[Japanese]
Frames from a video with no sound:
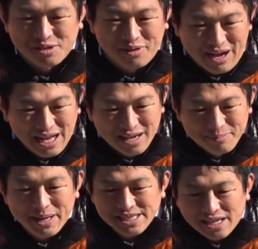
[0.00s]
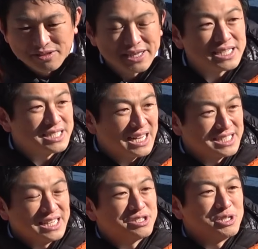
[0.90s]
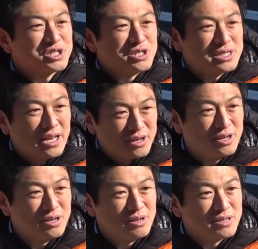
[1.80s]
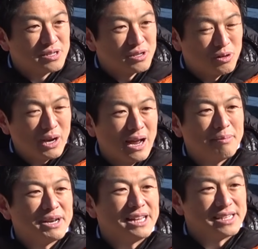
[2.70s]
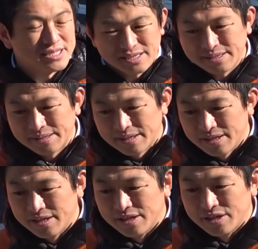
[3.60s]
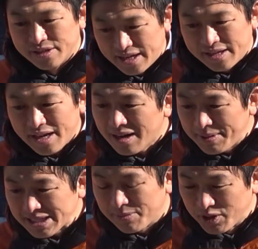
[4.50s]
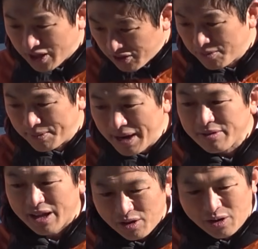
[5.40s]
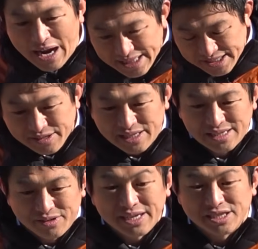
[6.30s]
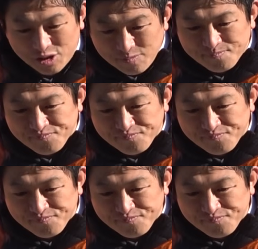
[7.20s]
これは皆さんと私たちで一緒に作っている、これはライブなんですね。だから皆さんもネットでも見れるけど、あえて来てくださってるわけでしょ。